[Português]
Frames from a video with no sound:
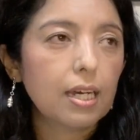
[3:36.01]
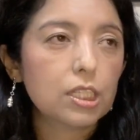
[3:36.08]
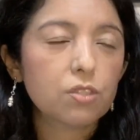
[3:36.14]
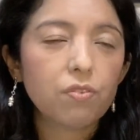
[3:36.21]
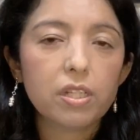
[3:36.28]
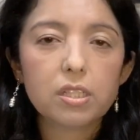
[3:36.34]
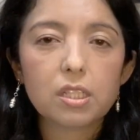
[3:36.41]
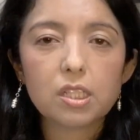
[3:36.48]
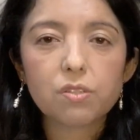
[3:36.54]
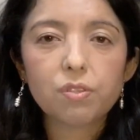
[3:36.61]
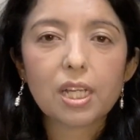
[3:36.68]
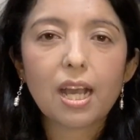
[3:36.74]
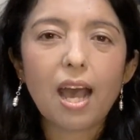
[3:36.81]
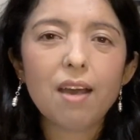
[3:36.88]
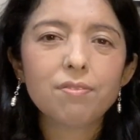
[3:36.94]
às vezes
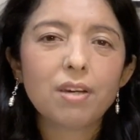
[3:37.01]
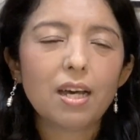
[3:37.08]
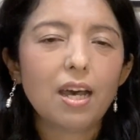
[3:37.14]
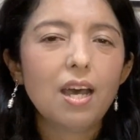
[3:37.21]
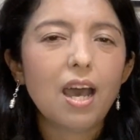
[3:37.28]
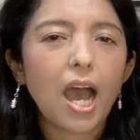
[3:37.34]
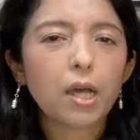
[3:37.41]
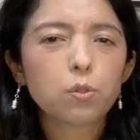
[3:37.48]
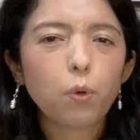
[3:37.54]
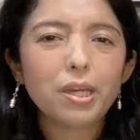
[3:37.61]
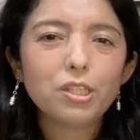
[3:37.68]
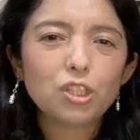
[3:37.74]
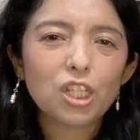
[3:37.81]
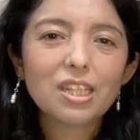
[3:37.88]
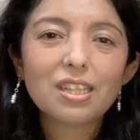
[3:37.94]
ficava a
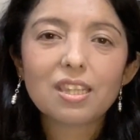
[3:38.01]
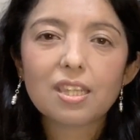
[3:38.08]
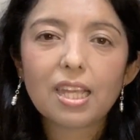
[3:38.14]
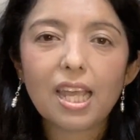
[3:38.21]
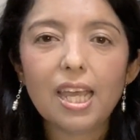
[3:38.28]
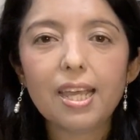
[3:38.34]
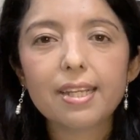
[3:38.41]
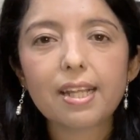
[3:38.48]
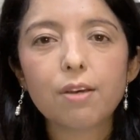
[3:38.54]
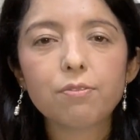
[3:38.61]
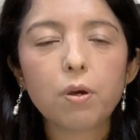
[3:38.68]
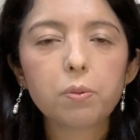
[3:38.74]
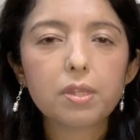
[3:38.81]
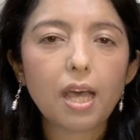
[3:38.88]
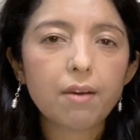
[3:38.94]
noite inteira,
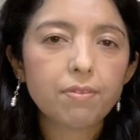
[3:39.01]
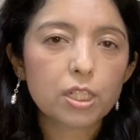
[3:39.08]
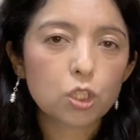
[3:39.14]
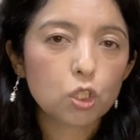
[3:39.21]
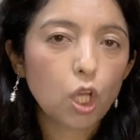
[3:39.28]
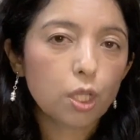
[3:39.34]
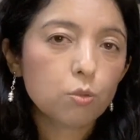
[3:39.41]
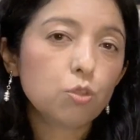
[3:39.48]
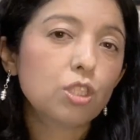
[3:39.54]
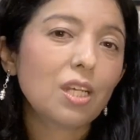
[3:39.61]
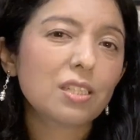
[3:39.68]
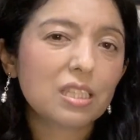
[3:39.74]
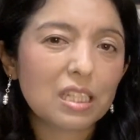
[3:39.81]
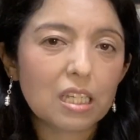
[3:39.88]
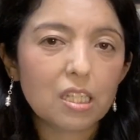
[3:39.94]
voltava só no dia
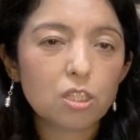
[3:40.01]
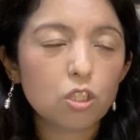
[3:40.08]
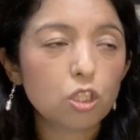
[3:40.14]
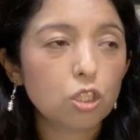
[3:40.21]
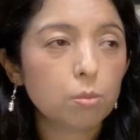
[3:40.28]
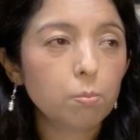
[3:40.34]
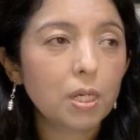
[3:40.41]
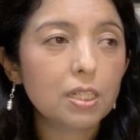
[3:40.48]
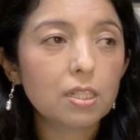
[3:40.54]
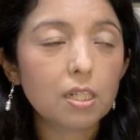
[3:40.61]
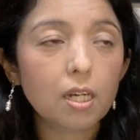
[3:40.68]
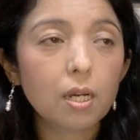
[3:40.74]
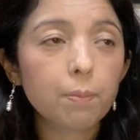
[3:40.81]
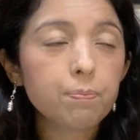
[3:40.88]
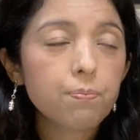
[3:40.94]
seguinte de
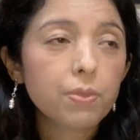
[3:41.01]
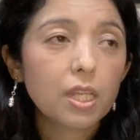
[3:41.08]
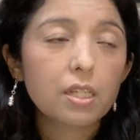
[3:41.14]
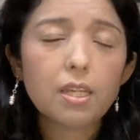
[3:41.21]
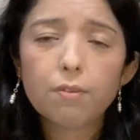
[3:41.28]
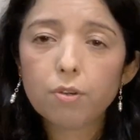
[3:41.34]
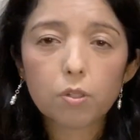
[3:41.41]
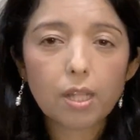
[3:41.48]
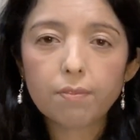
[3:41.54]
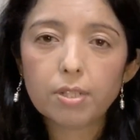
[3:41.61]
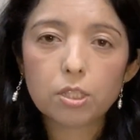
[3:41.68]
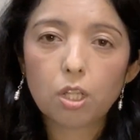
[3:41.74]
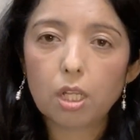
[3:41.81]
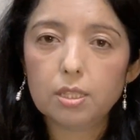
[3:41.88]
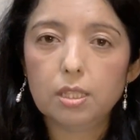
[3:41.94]
manhã e eu voltava
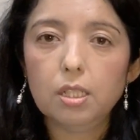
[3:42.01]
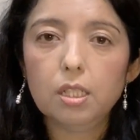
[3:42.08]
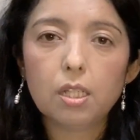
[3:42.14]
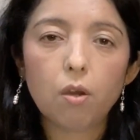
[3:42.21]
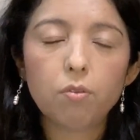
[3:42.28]
sozinha.